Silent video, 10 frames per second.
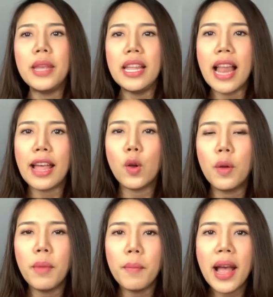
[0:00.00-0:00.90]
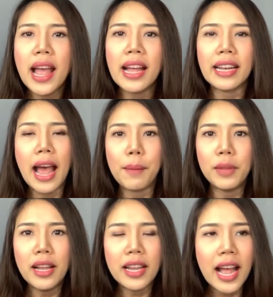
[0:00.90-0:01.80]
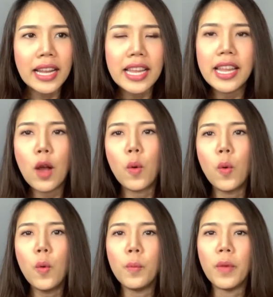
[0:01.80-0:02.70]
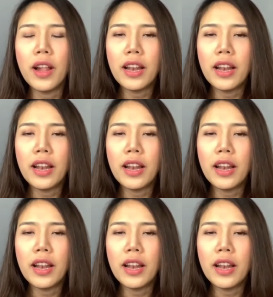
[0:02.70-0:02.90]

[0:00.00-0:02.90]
มีหลายคนมากๆถามเรื่องการกินยาคุม